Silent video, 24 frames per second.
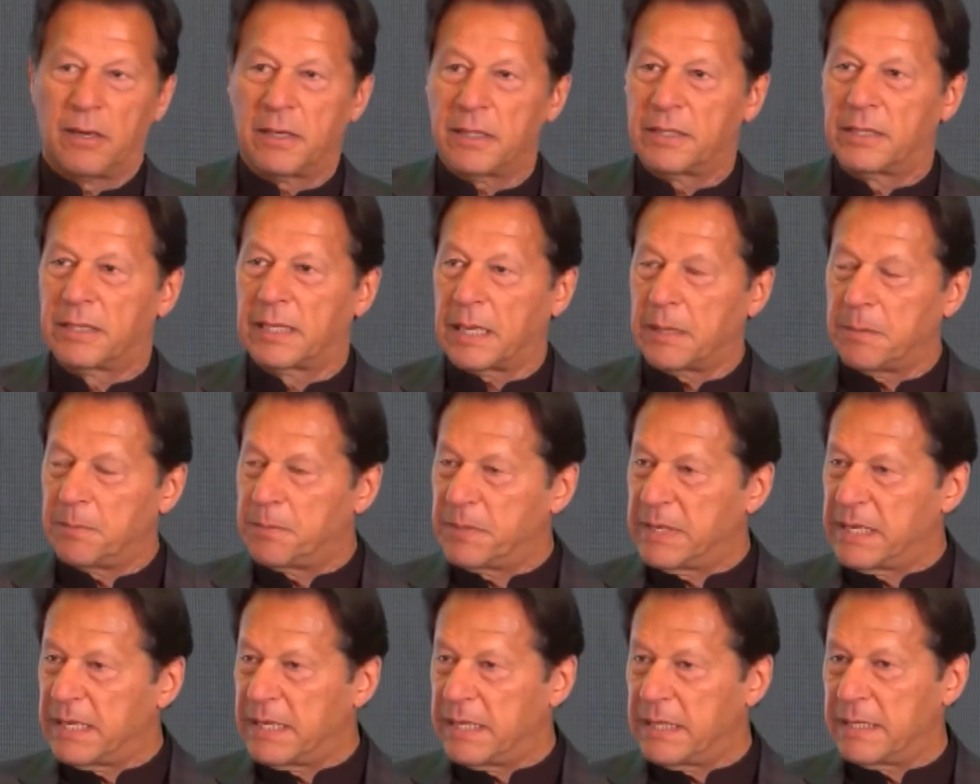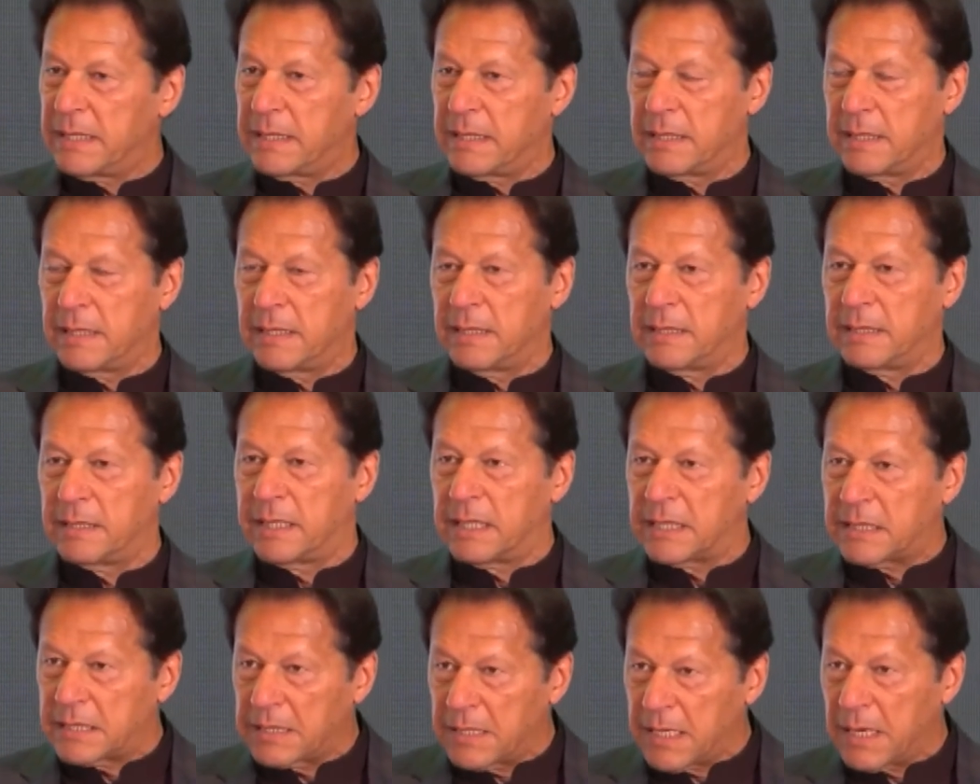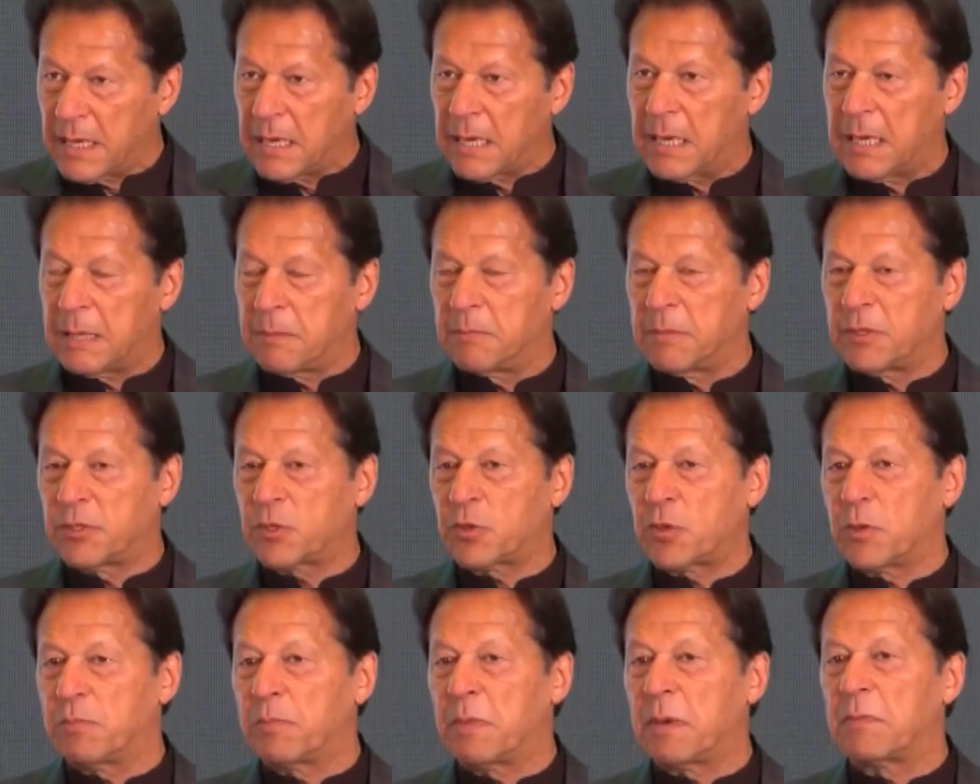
और जब ये जितना हम इसको